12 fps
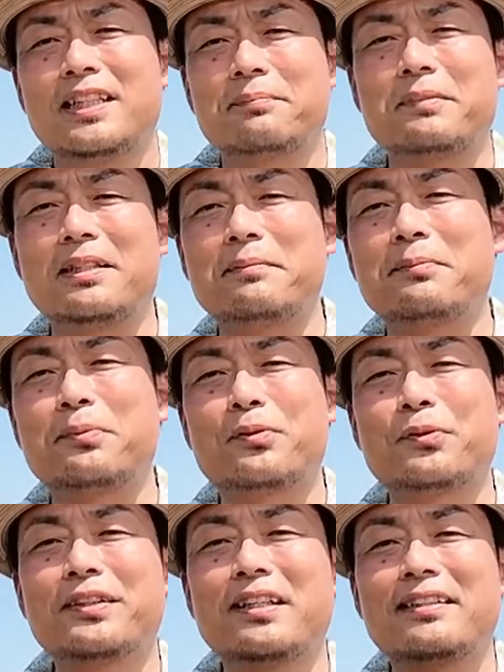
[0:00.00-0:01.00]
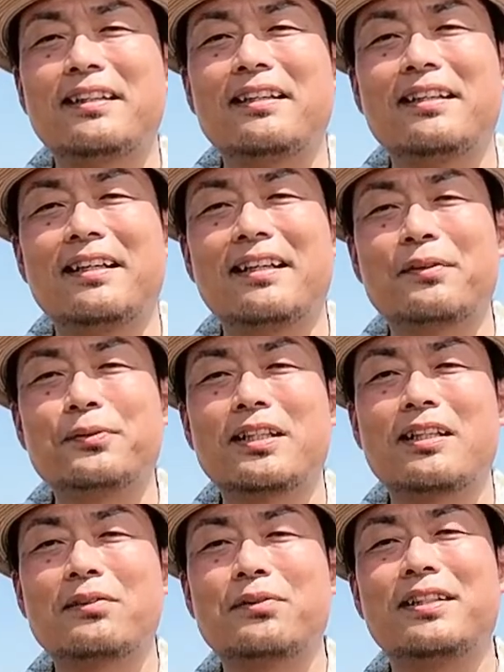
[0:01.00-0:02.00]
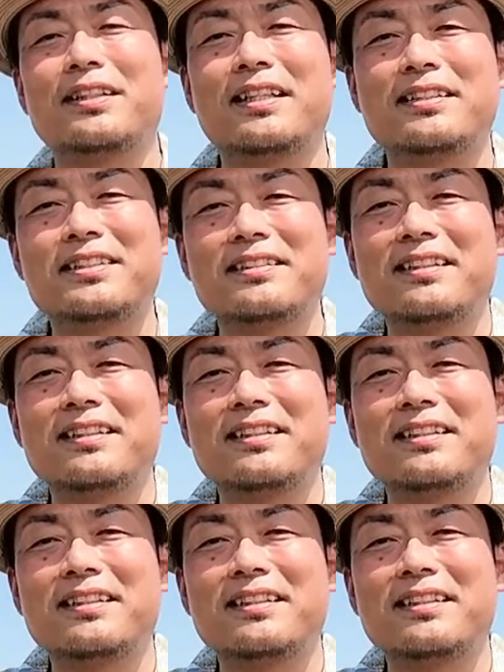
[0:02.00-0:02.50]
まあ、今、僕こんななって、ね、こんな格好でね、